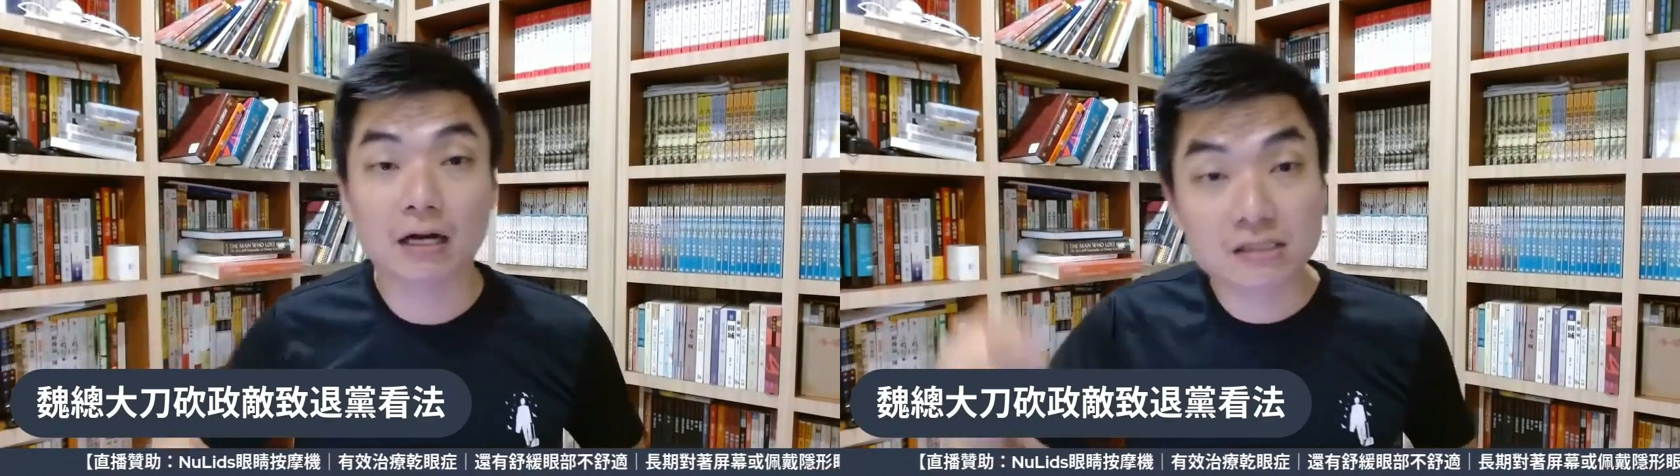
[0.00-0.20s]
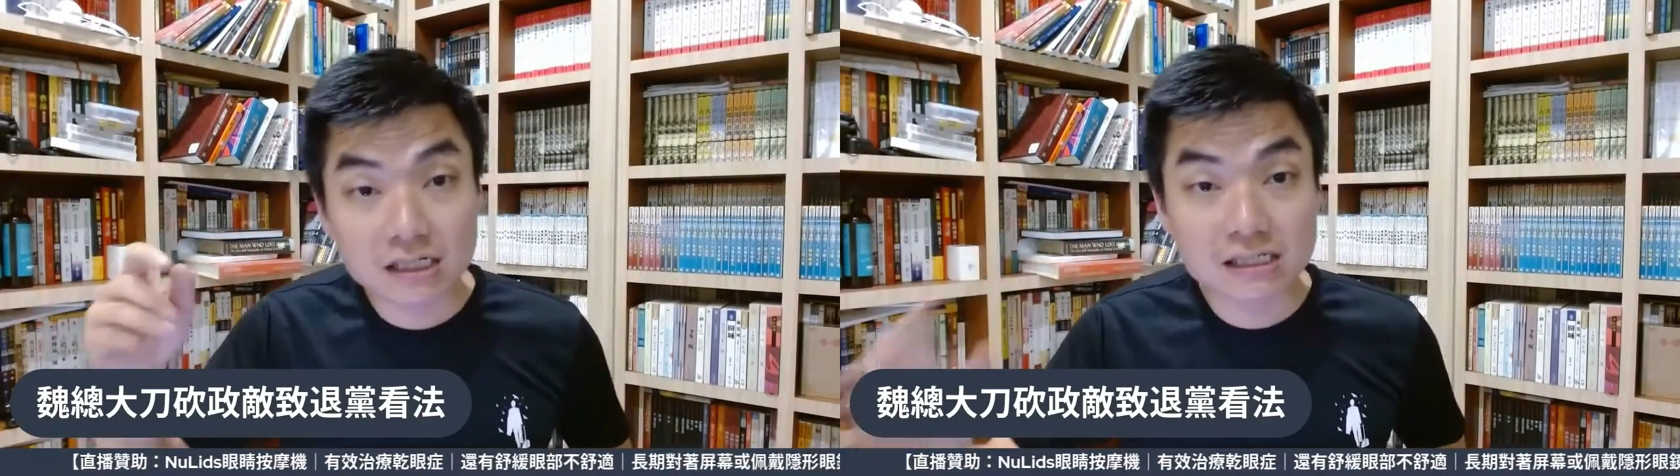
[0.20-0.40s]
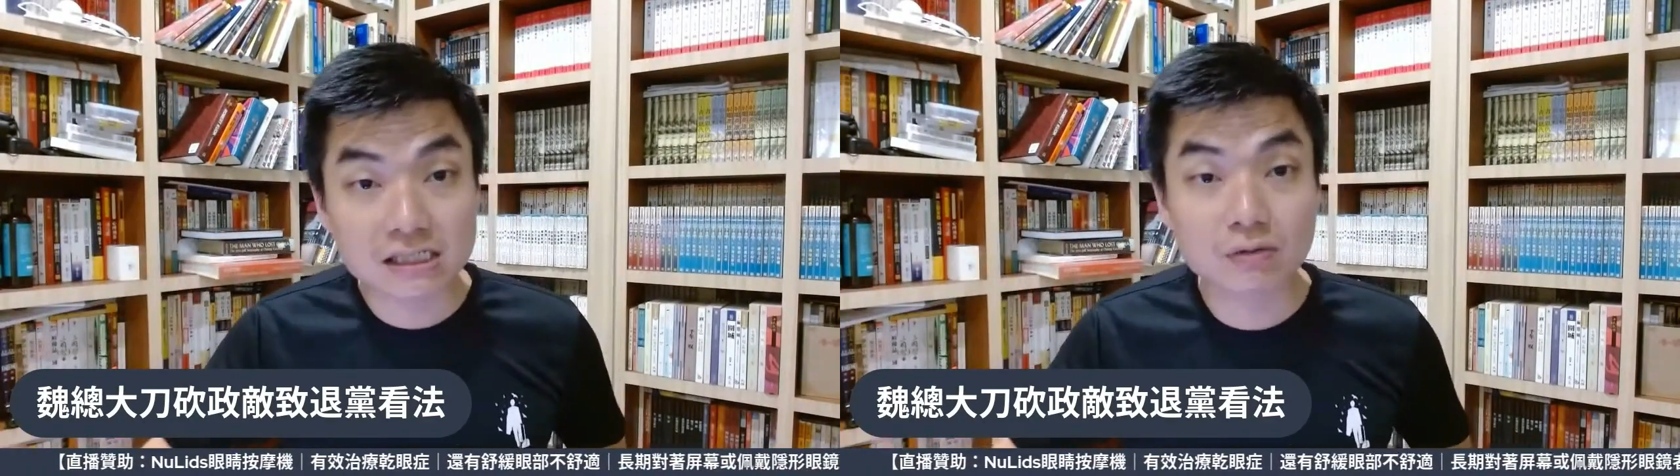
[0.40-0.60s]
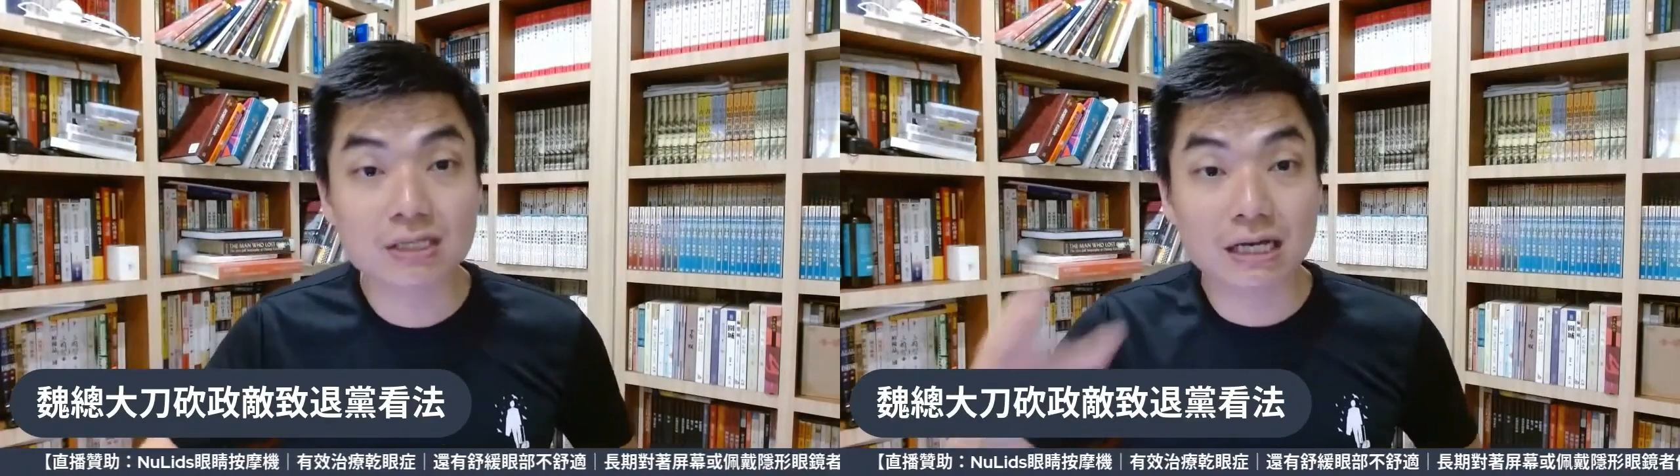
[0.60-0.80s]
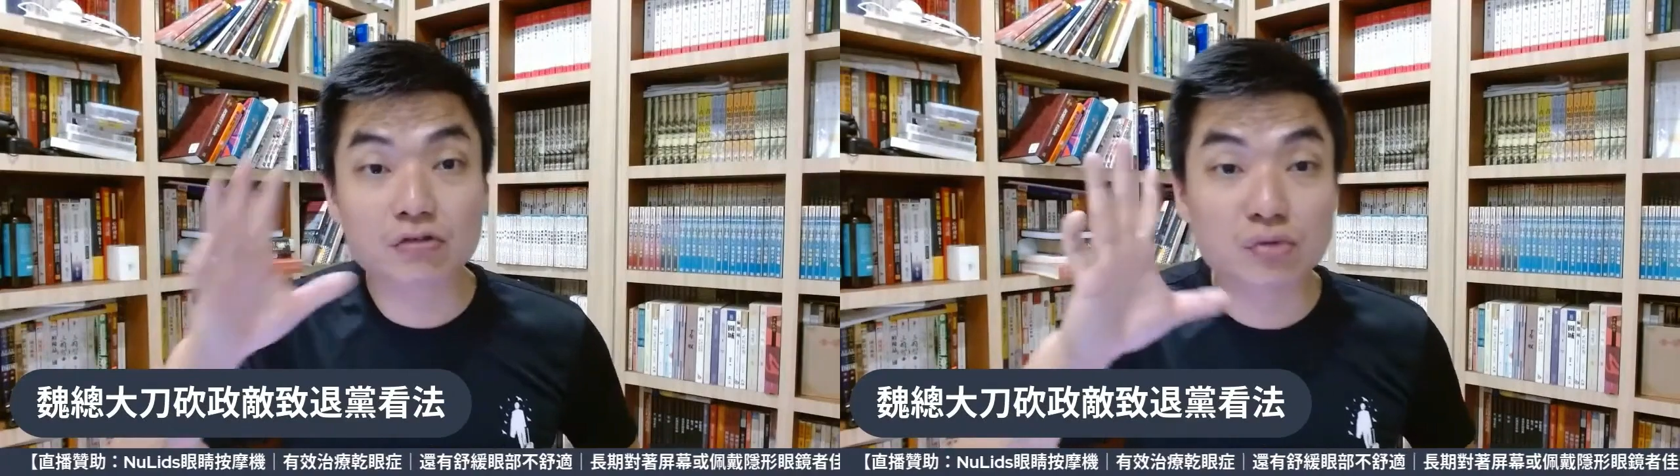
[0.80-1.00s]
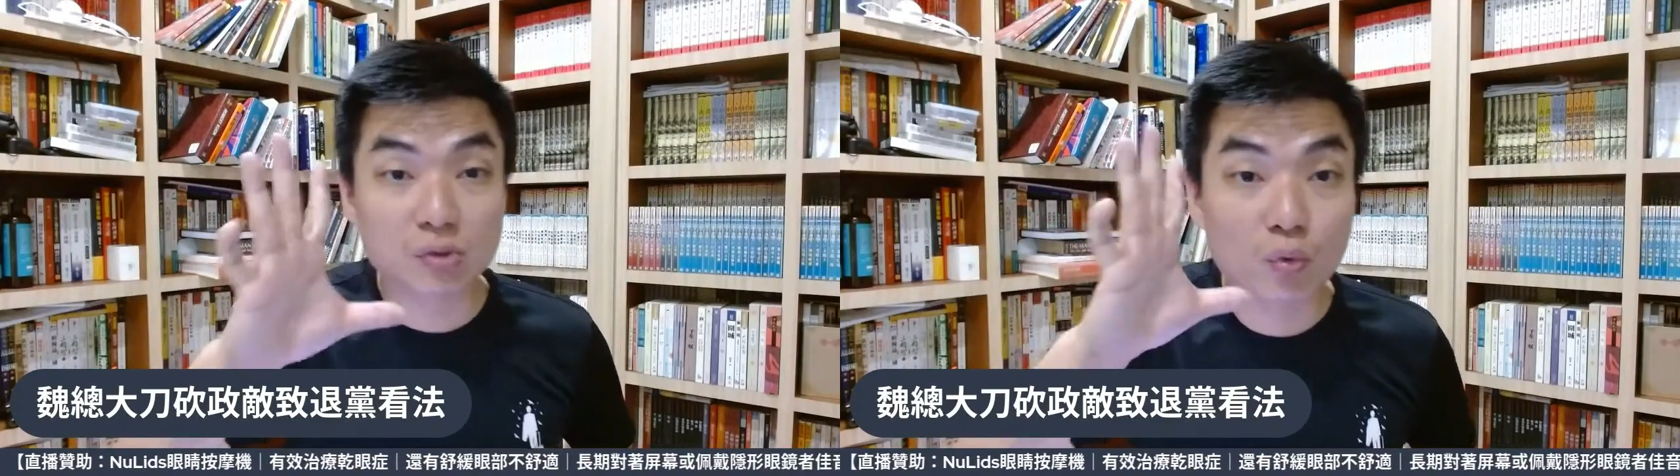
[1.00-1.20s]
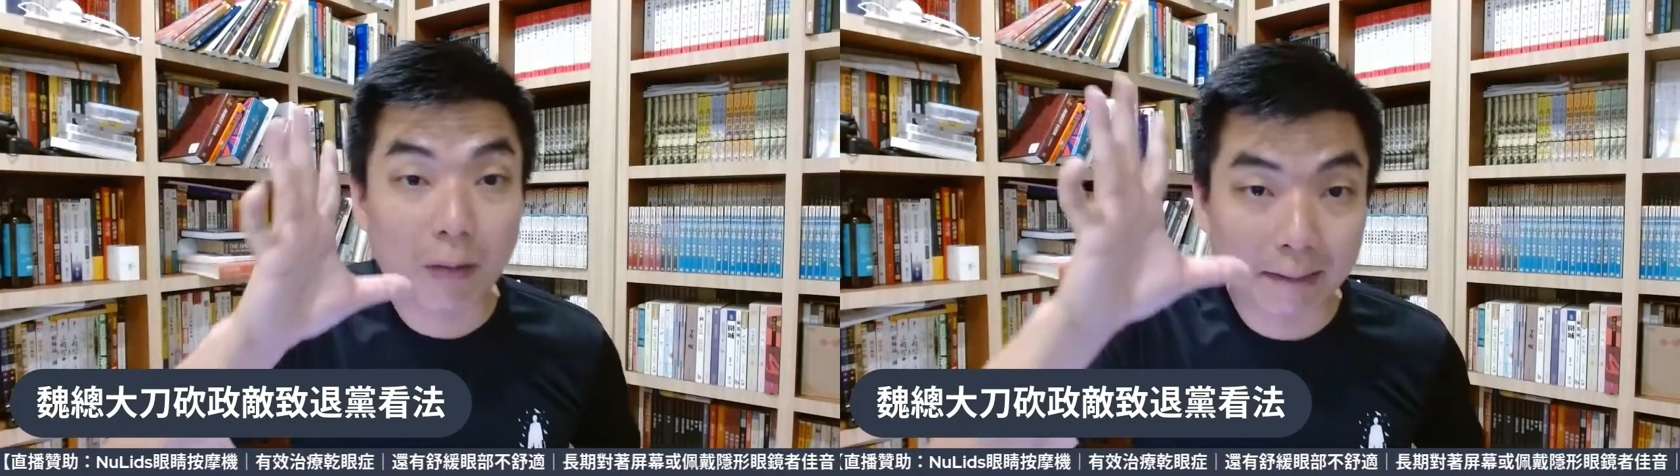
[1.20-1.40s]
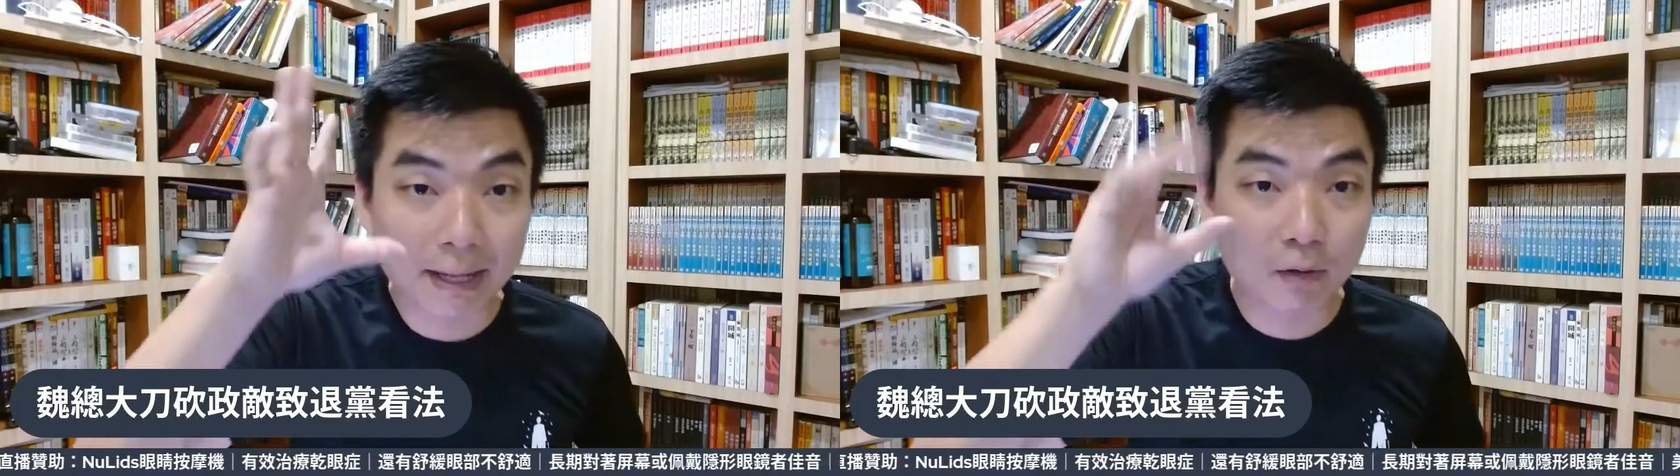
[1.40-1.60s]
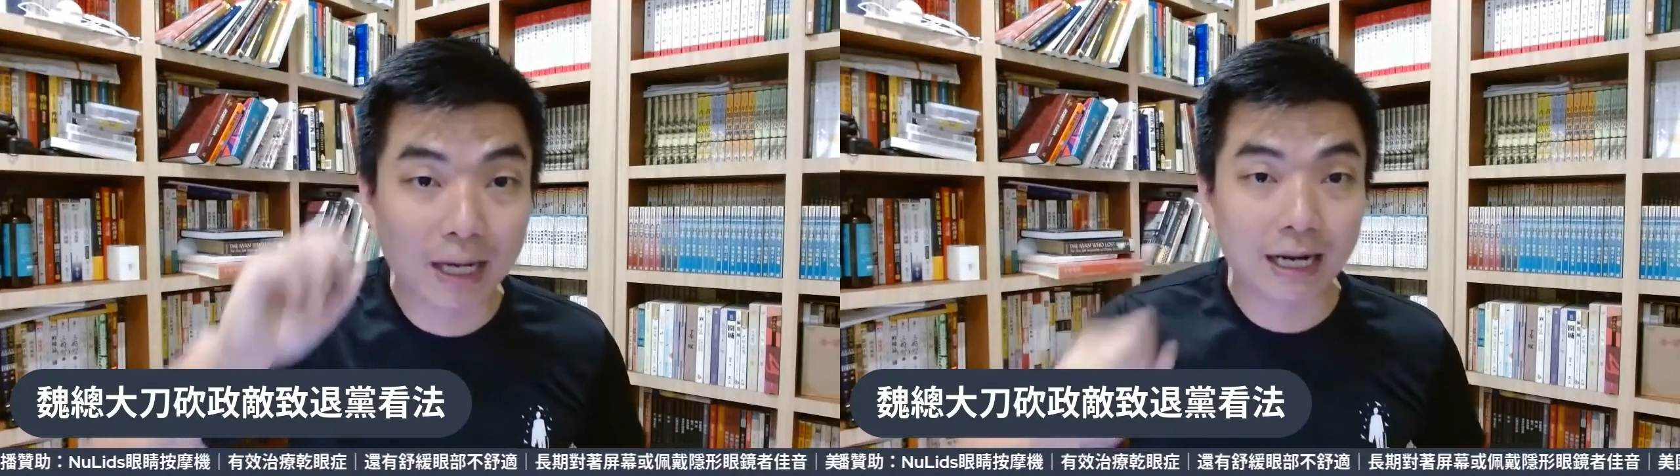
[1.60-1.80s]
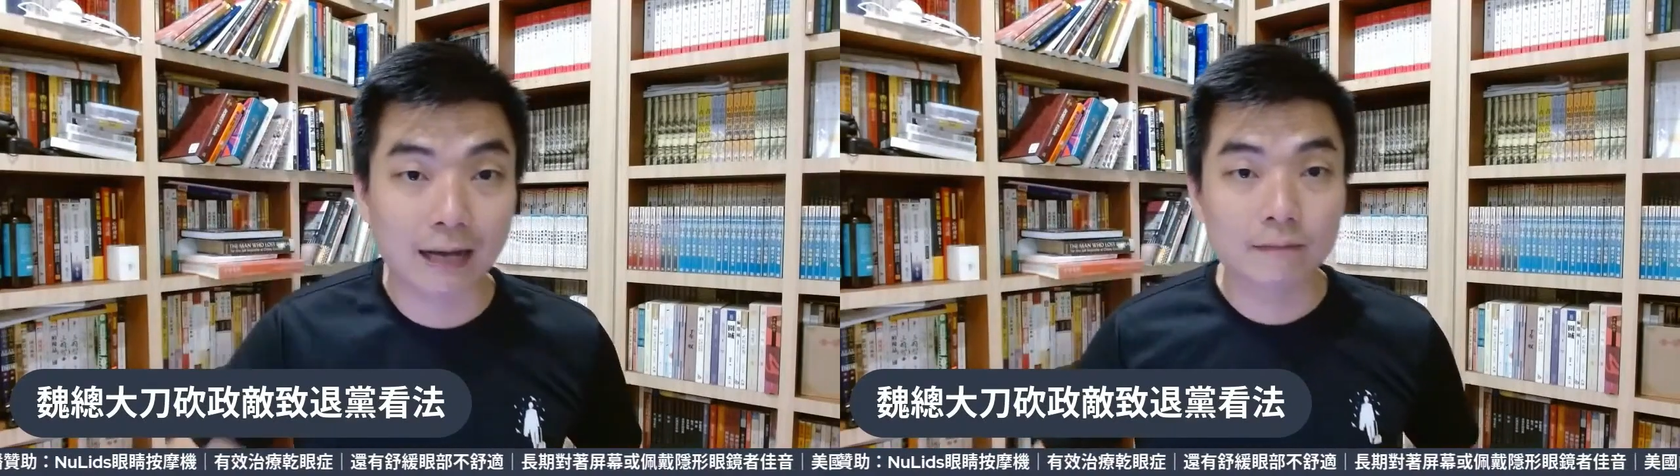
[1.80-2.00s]
而这个席位才输五百票
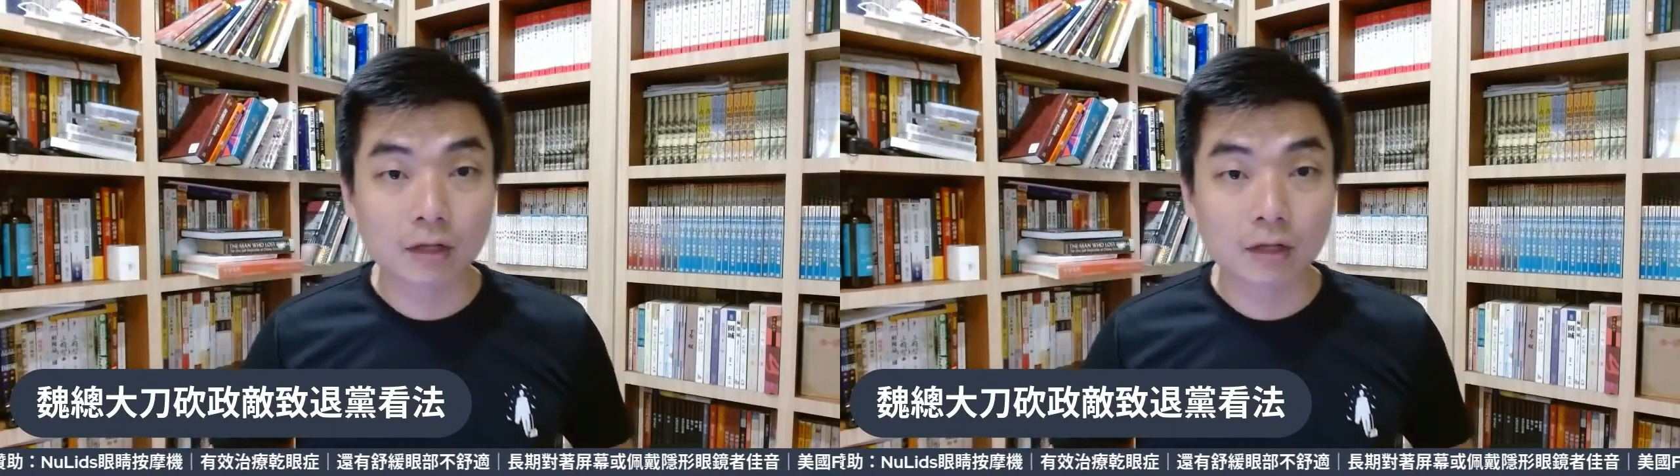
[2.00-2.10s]
罢了。